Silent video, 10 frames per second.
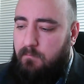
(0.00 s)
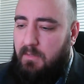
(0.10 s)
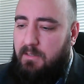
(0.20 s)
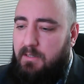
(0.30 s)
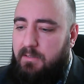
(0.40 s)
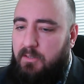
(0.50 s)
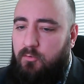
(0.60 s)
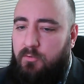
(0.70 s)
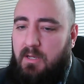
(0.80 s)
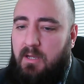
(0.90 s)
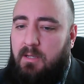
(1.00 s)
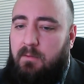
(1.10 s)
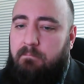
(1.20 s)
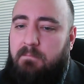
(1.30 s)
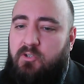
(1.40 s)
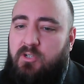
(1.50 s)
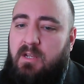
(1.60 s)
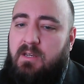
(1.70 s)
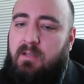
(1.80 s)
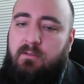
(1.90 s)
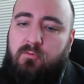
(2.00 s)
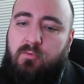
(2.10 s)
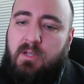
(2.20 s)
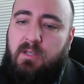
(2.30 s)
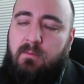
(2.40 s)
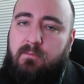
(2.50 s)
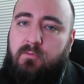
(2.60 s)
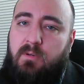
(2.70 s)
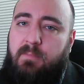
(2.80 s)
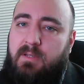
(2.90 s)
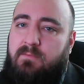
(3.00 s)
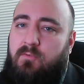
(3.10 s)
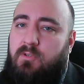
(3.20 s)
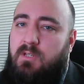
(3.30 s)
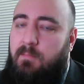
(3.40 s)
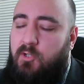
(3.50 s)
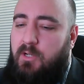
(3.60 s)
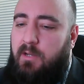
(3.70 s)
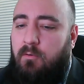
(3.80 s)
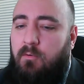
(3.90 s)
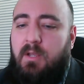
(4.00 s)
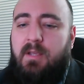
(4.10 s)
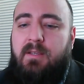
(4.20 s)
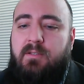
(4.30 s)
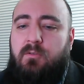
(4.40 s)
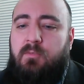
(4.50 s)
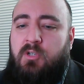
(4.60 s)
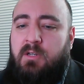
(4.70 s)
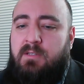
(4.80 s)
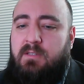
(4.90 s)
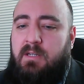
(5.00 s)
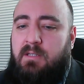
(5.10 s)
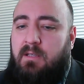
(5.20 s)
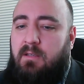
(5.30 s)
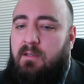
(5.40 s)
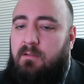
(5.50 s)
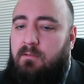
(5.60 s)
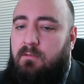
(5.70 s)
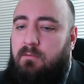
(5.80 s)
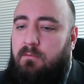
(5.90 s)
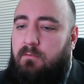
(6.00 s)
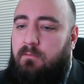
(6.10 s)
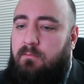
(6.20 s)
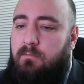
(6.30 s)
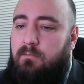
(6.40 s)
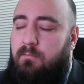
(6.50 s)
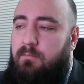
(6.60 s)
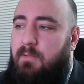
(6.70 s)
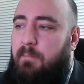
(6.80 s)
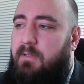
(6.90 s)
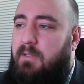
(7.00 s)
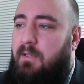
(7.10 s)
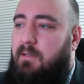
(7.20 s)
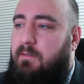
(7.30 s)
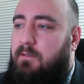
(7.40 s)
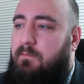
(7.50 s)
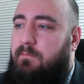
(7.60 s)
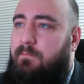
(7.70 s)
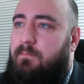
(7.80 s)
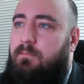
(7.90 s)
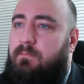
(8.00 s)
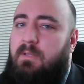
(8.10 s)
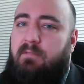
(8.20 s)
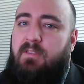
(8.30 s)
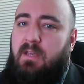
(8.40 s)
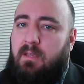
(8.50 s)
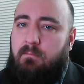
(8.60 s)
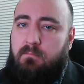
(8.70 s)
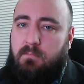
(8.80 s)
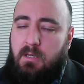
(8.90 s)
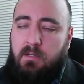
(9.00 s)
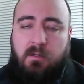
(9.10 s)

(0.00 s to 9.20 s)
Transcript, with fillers: kredytu na mieszkanie, które, w którym Państwo nie mieszkają, jest to mieszkanie stricte e, nabyte na wynajem, tak?